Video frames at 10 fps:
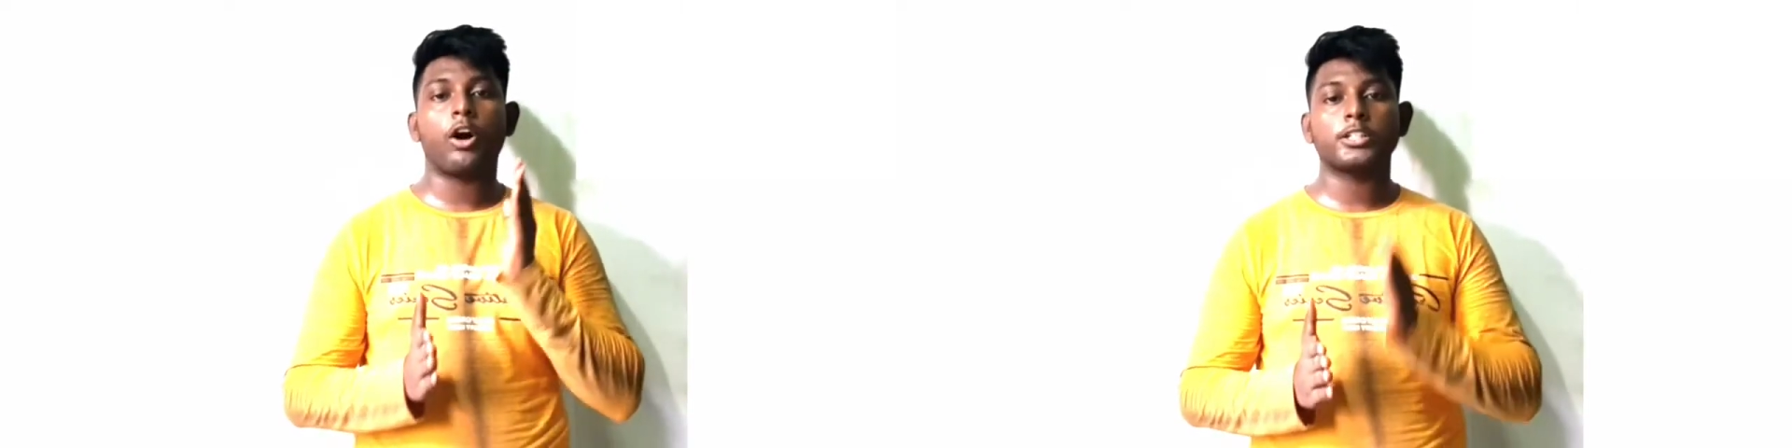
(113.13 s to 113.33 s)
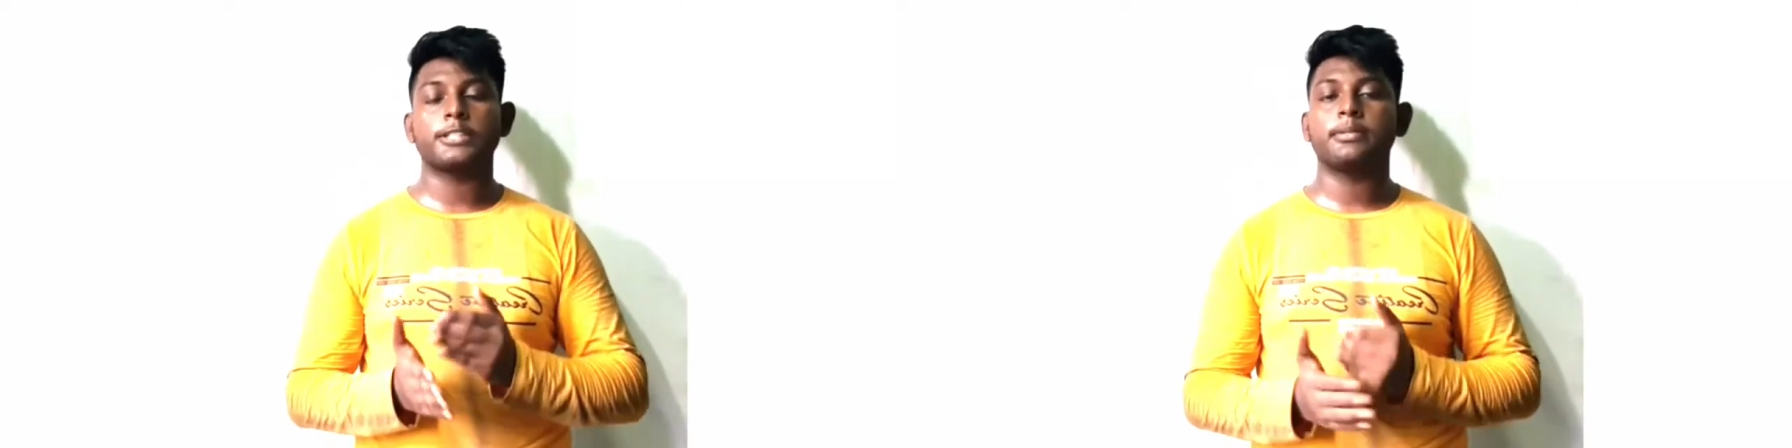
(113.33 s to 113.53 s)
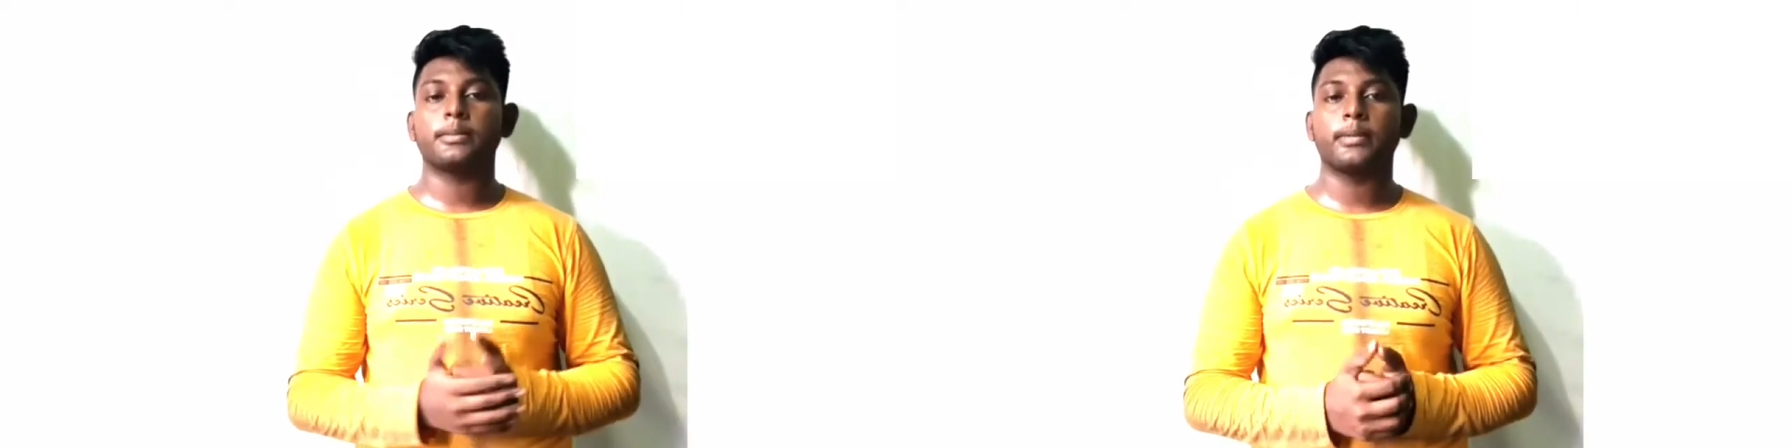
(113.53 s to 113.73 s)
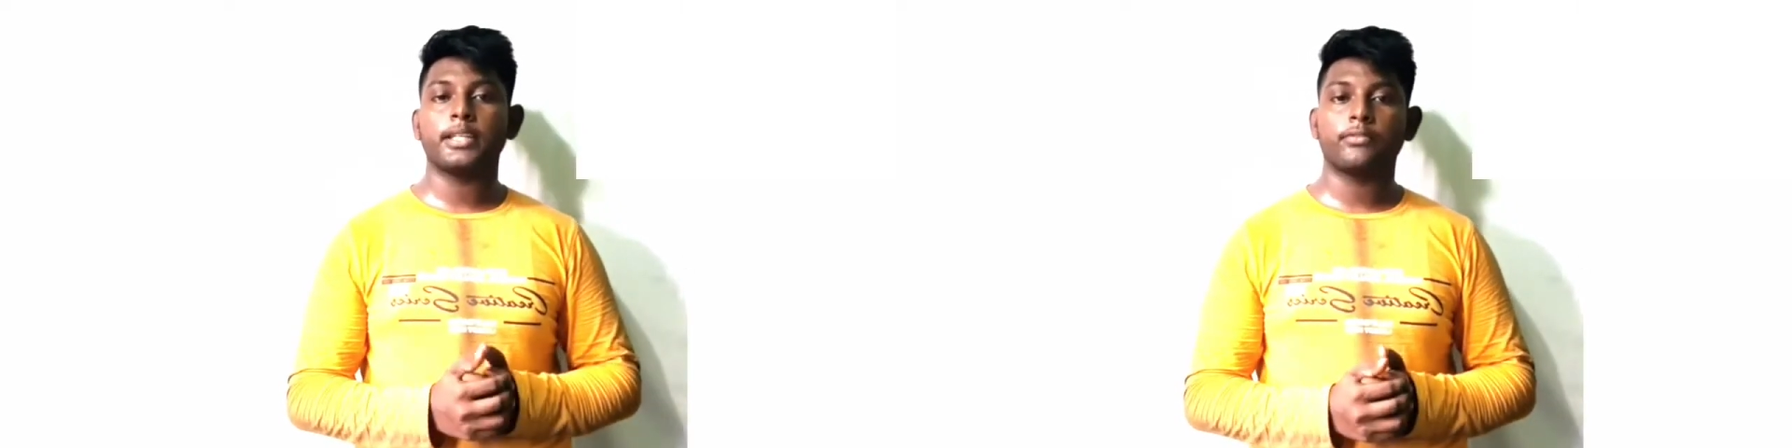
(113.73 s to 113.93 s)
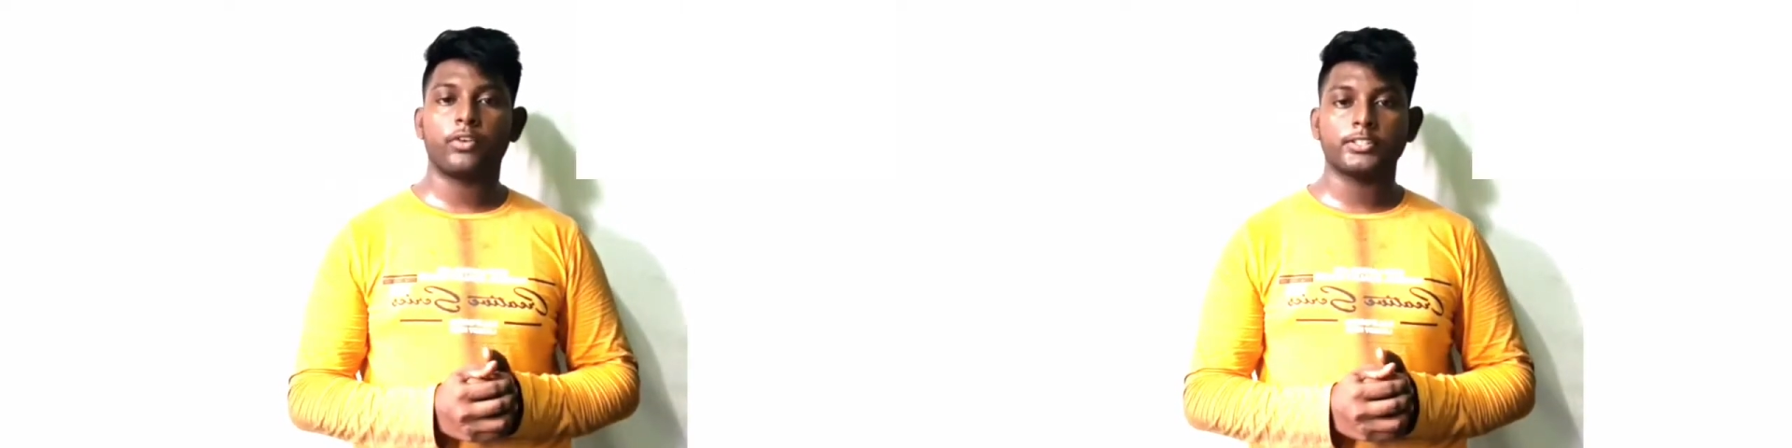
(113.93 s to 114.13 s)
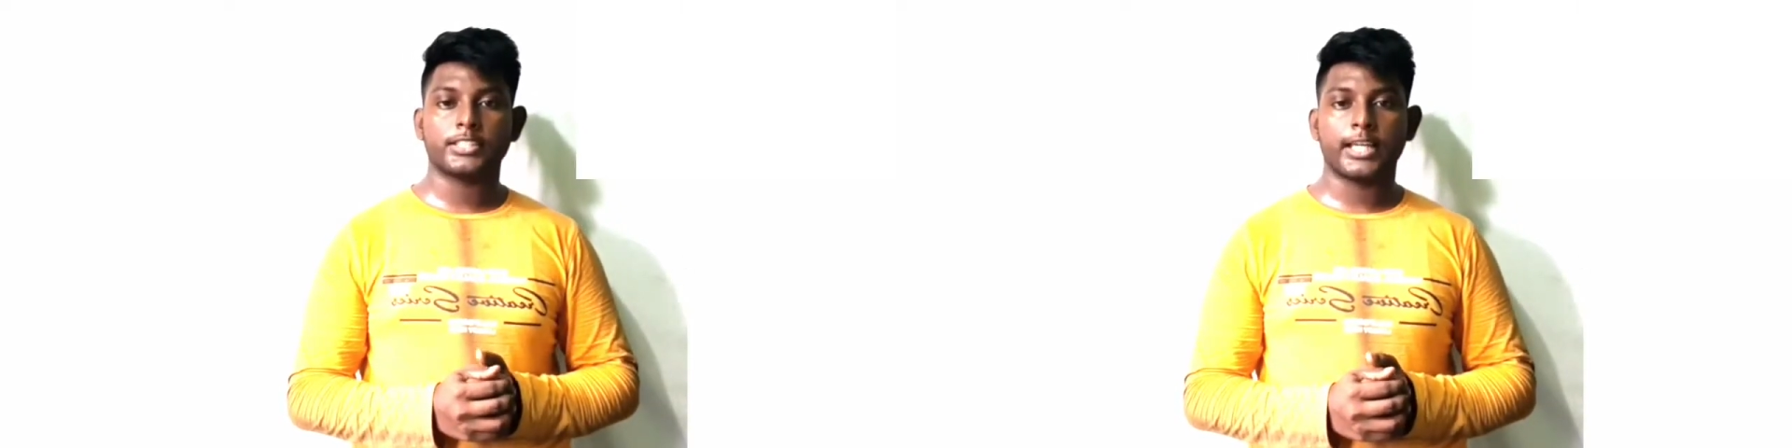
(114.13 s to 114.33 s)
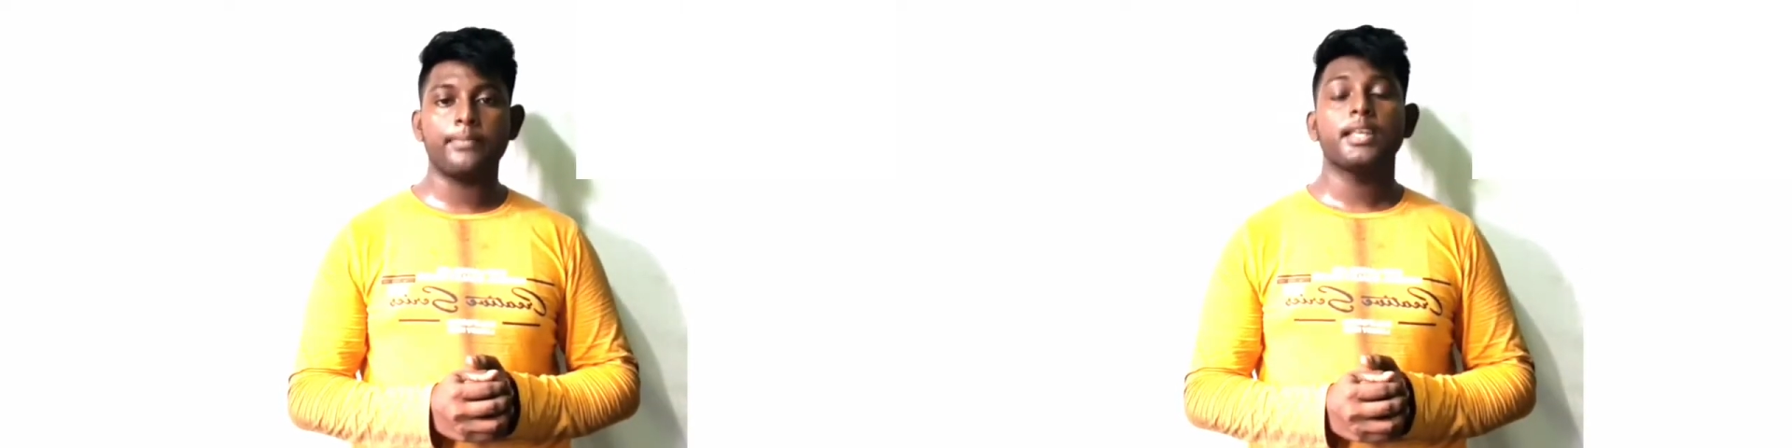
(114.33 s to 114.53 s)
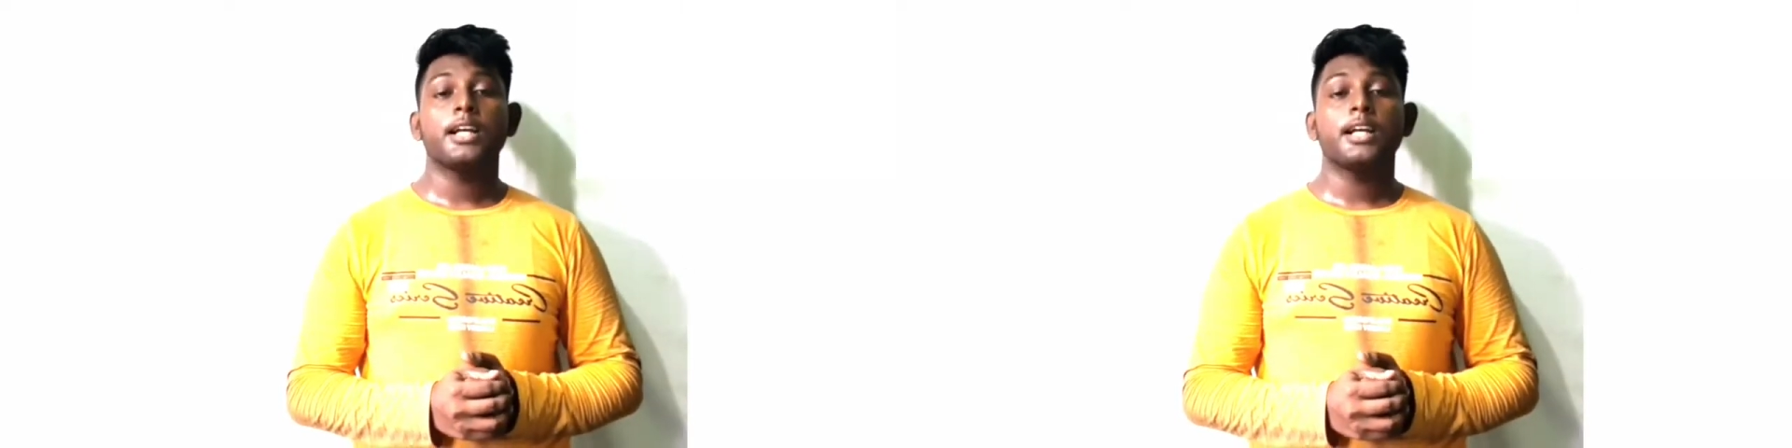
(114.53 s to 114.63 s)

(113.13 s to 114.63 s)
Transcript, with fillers: अक्टूबर में ये फौजी गेम